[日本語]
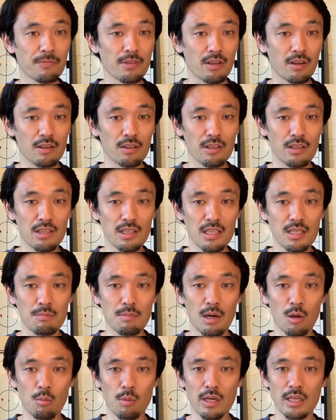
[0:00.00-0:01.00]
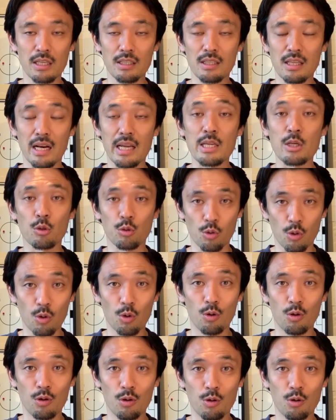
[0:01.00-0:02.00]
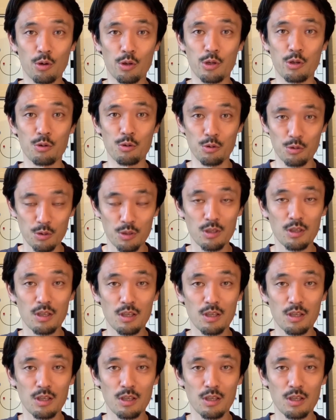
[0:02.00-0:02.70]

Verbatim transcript: 結果的に、まあ、お前だったらいいよという